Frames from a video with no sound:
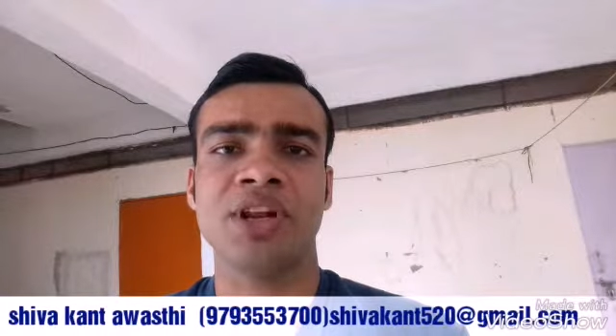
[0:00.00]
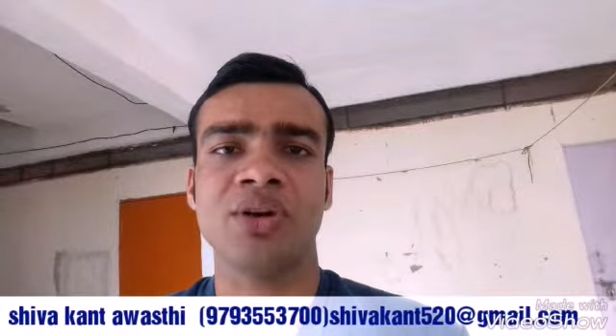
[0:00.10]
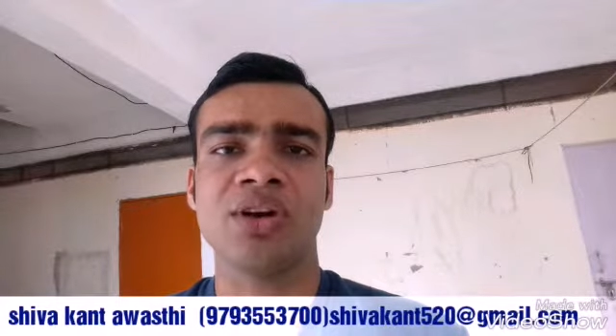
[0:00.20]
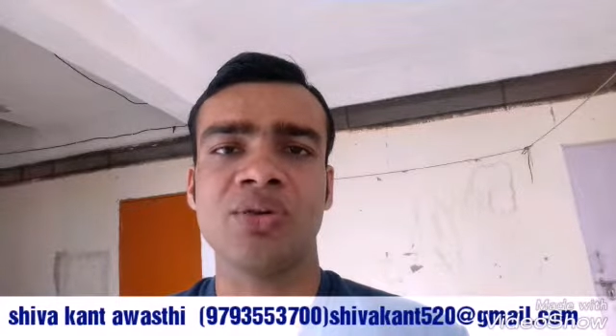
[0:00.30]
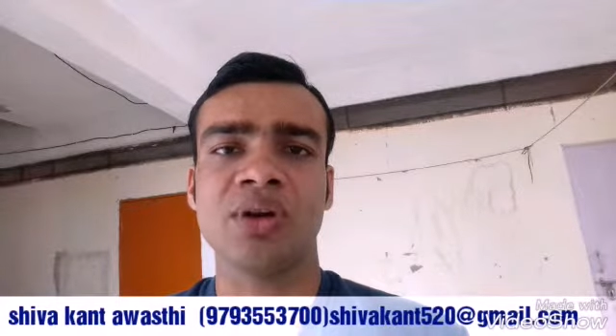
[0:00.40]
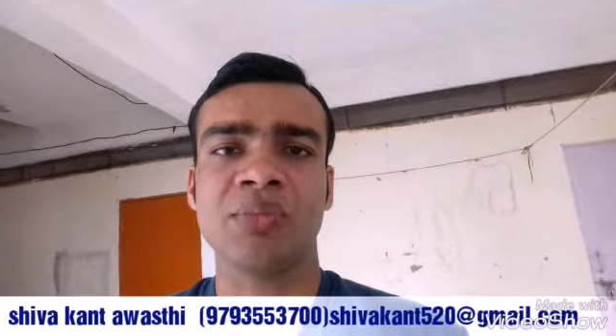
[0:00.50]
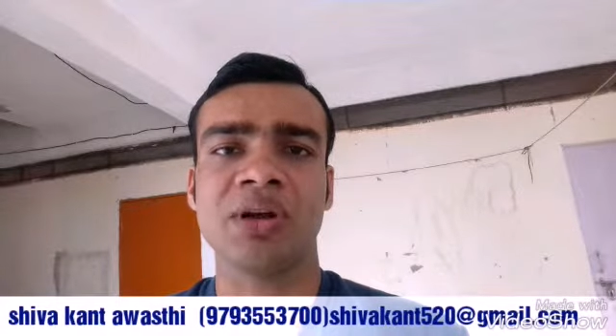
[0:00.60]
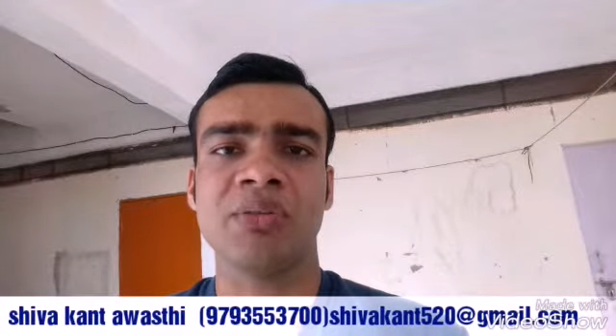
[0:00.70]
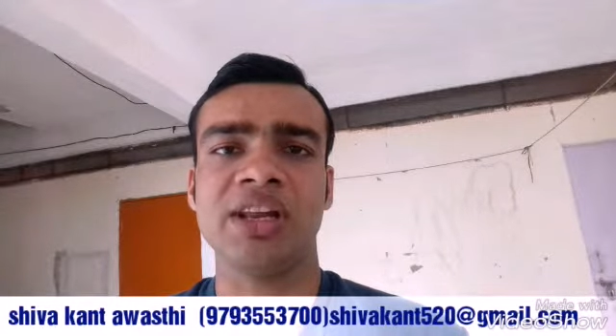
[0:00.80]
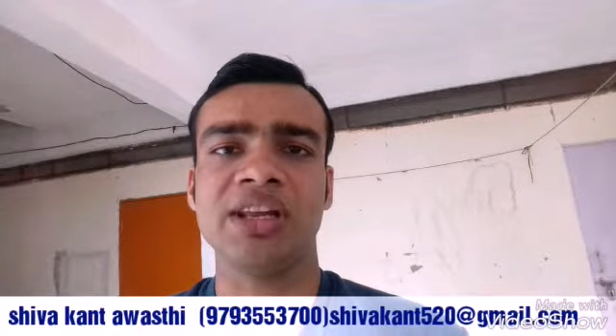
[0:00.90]
मैं नौकर हूं
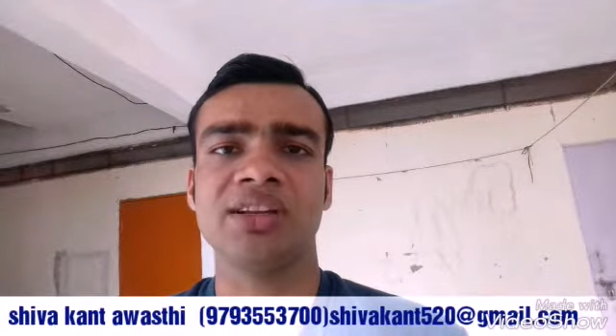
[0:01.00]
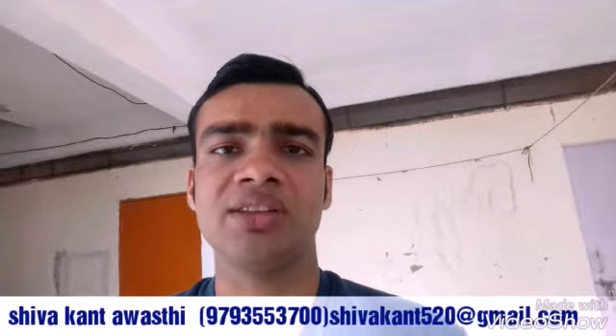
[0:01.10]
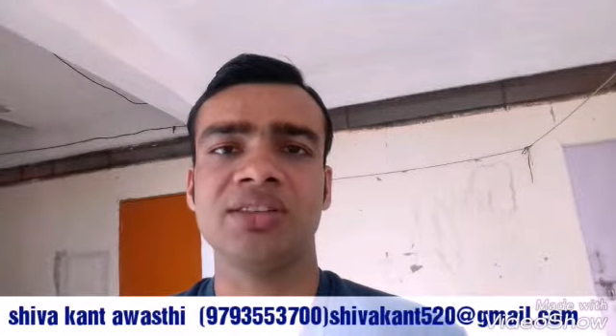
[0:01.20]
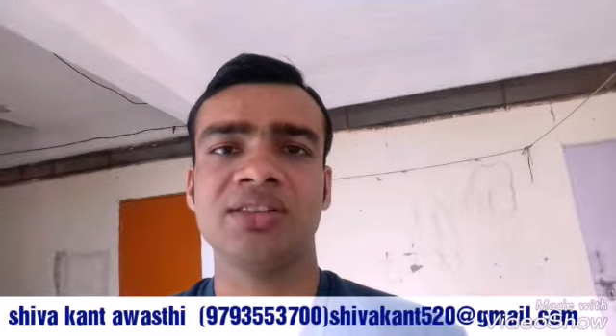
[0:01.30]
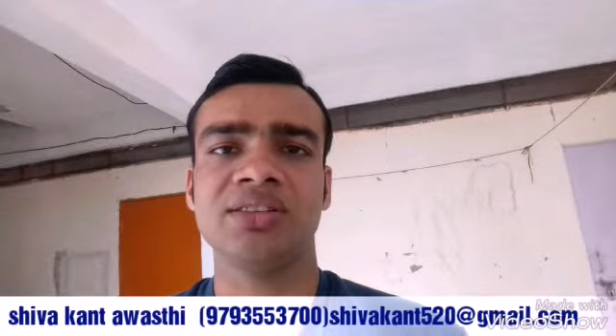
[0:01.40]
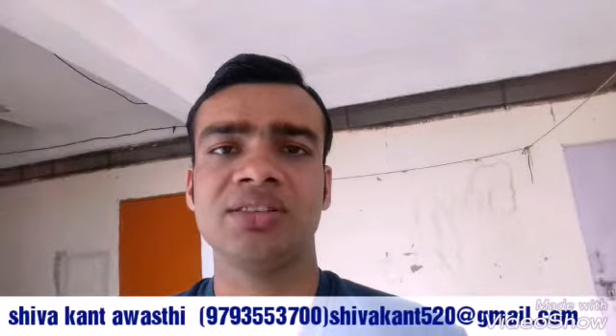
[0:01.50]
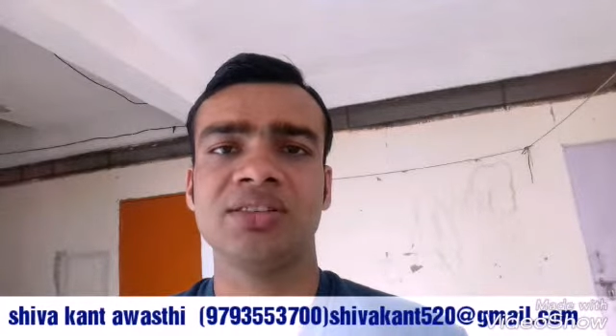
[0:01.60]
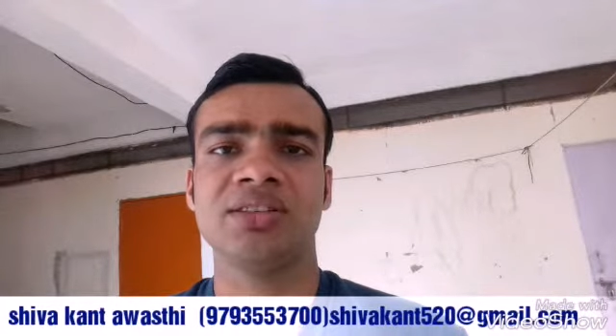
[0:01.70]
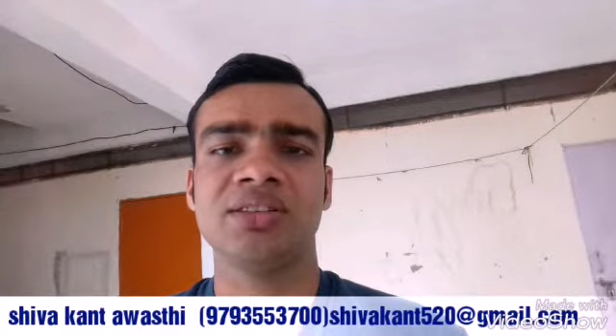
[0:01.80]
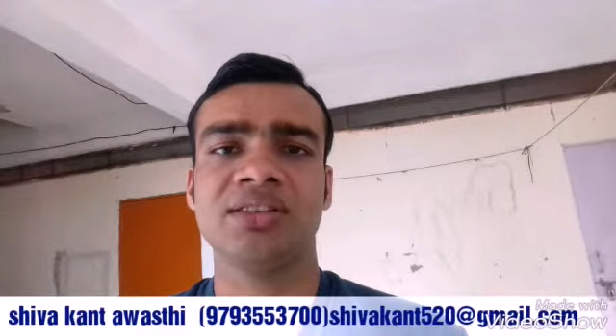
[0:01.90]
आपका मालिक
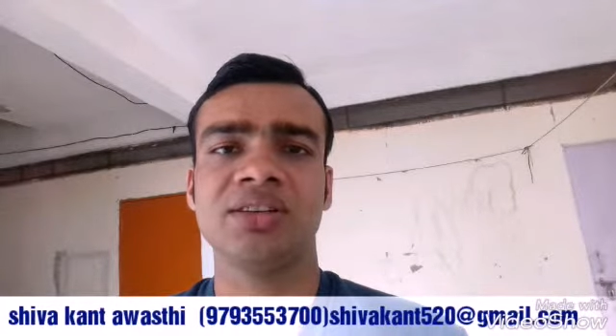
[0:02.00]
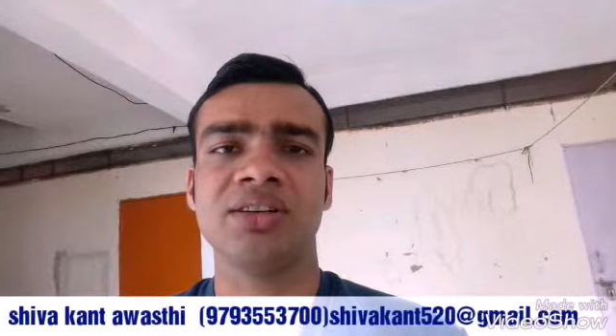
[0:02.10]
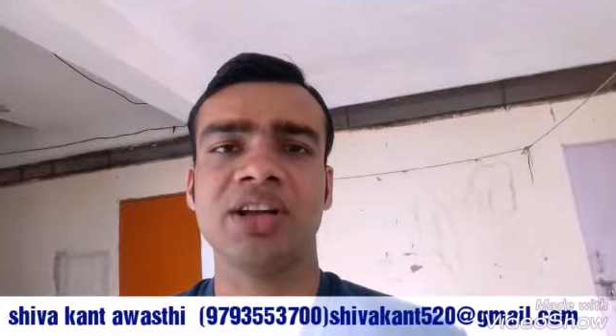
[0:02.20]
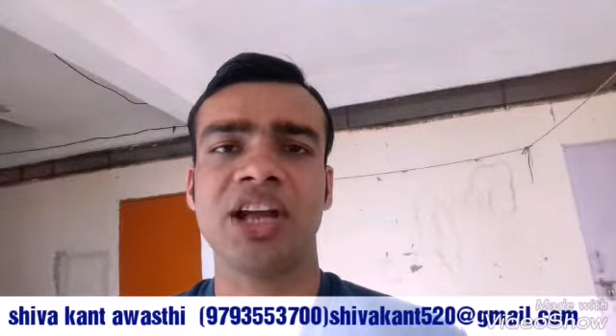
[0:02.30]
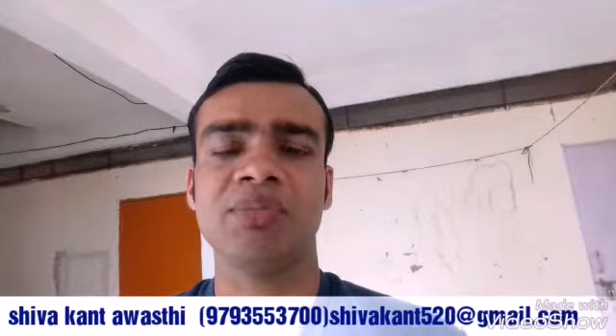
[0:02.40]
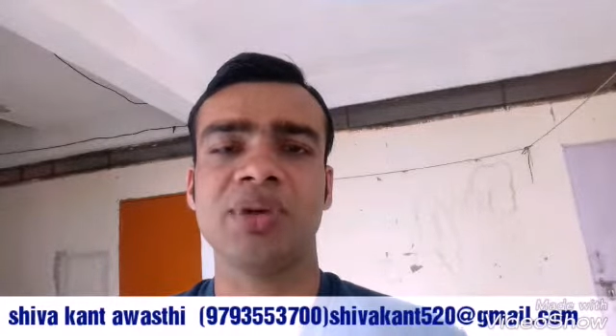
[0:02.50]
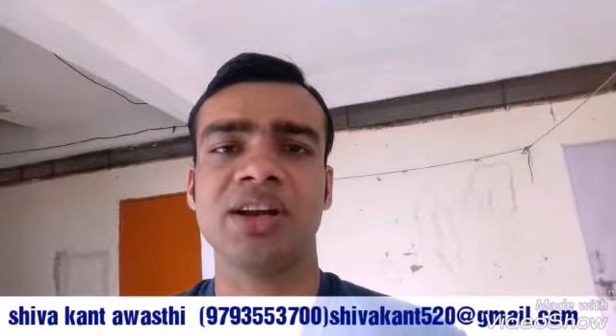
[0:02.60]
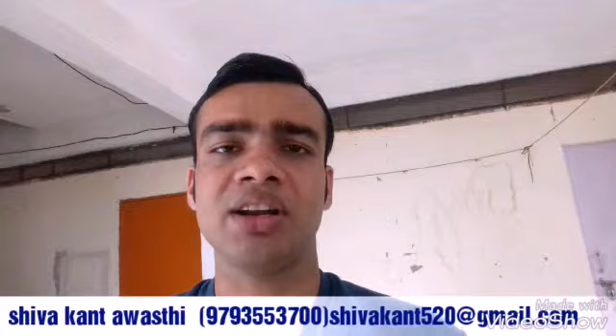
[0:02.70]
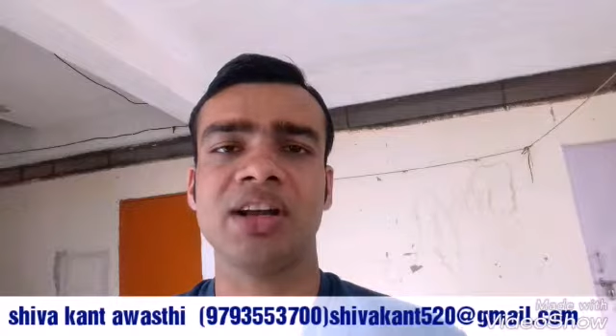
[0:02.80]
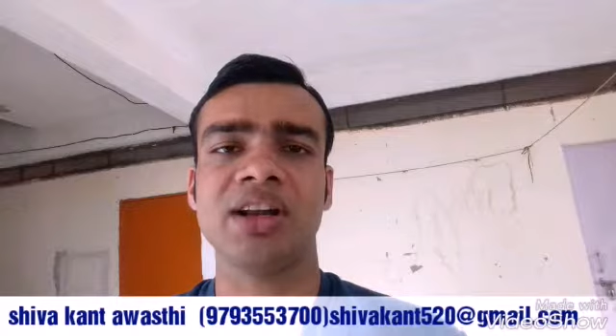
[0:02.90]
टाई
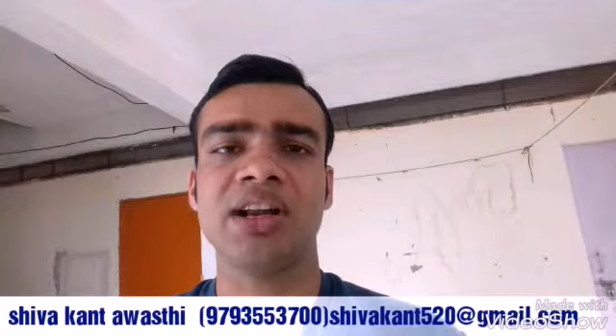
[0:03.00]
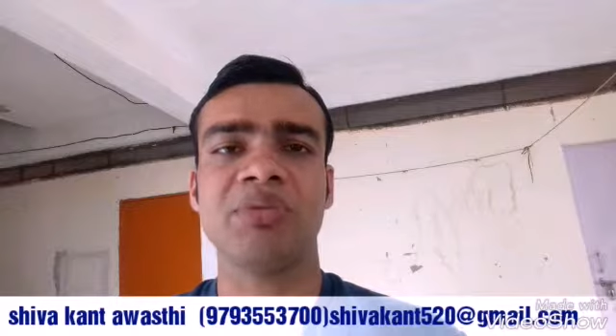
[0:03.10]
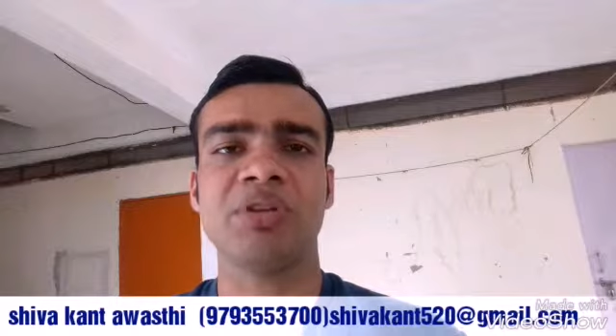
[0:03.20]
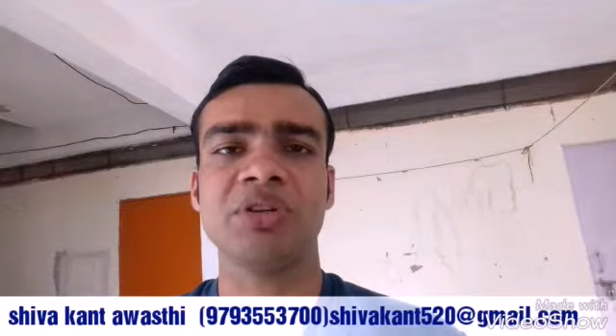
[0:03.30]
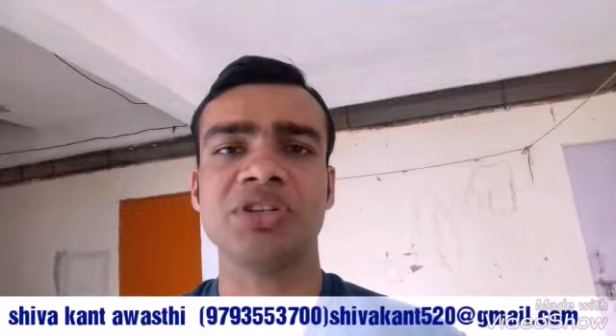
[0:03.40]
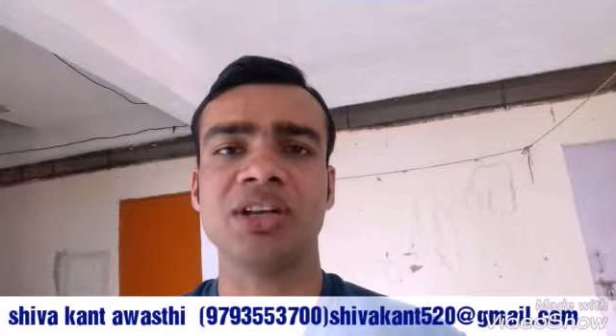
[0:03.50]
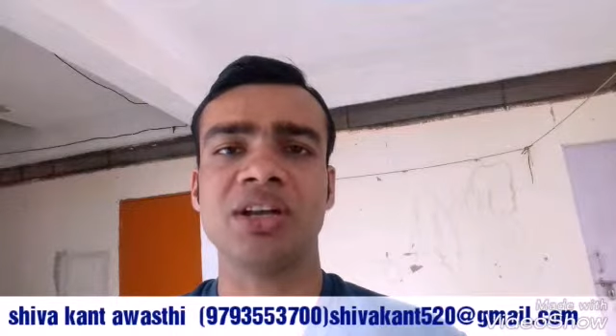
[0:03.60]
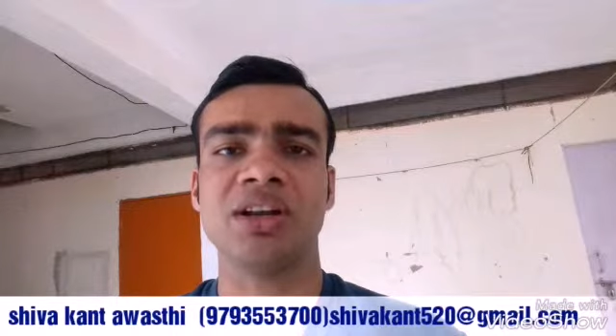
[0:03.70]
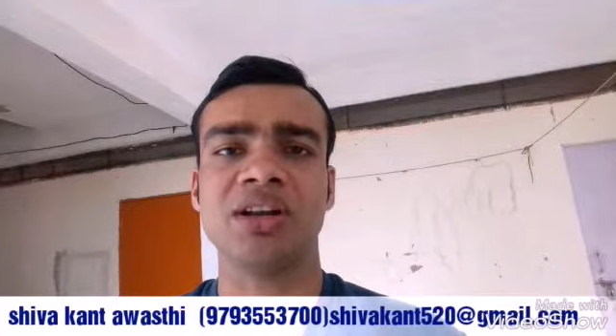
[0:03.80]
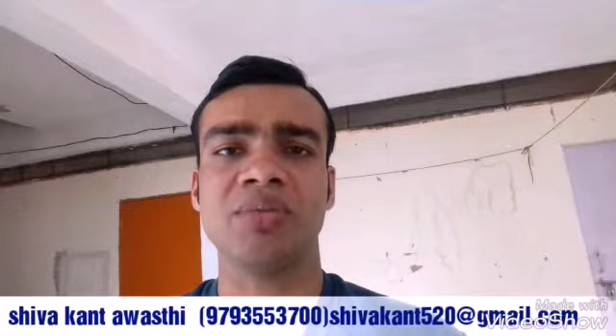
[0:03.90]
पहनकर लिफ्ट में
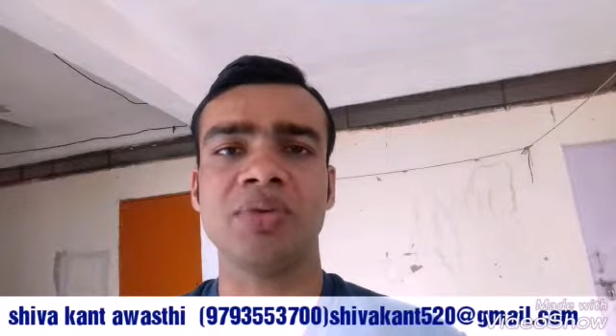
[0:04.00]
चढ़कर